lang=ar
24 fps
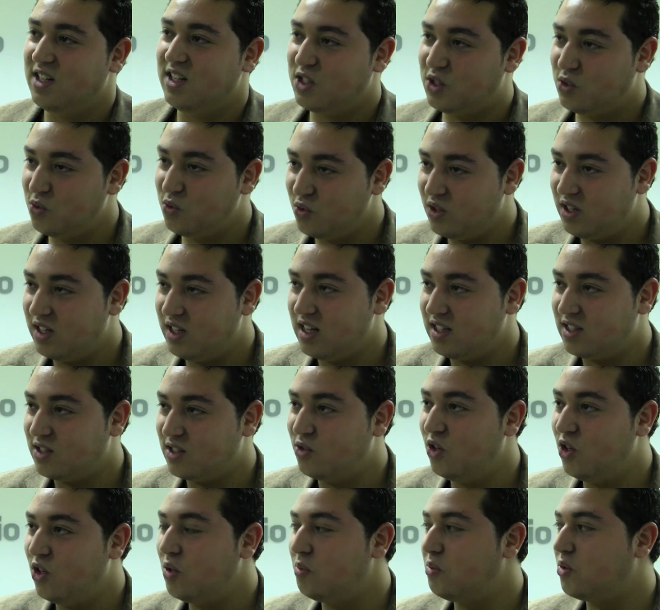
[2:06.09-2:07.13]
سول
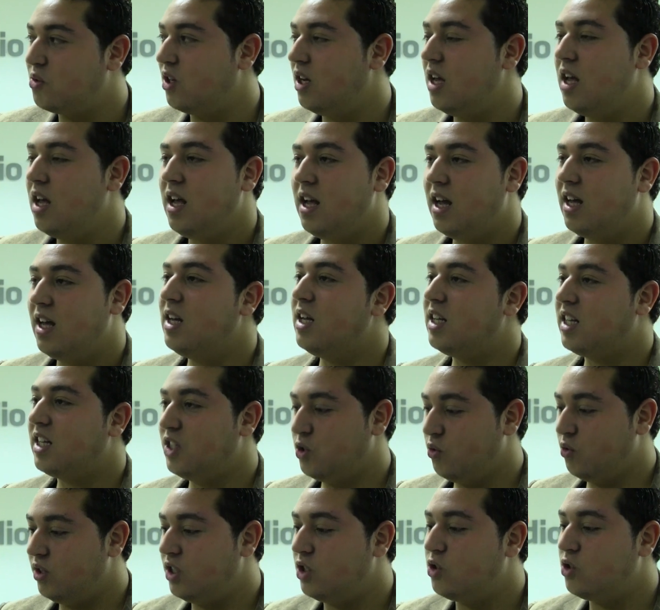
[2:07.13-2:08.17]
الناس قول لهم شو انا
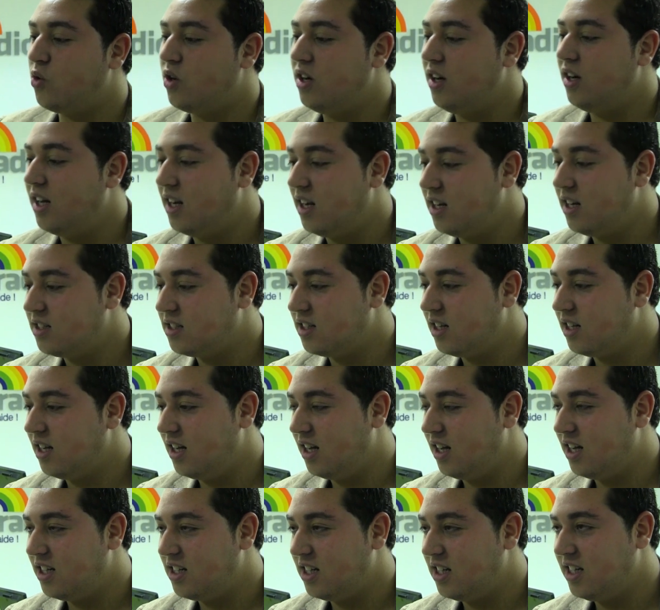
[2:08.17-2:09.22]
كيجيو عندي يقول لي علاش
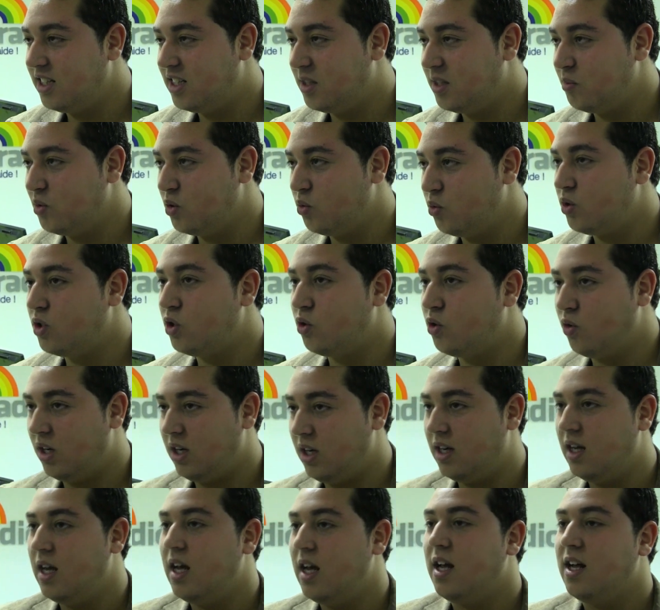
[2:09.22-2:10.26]
علاش حيت مجهود تنقول
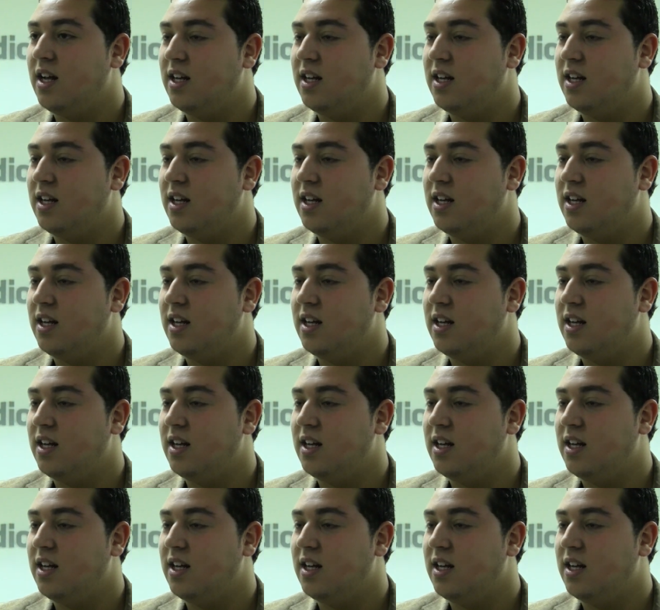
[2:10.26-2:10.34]
ليه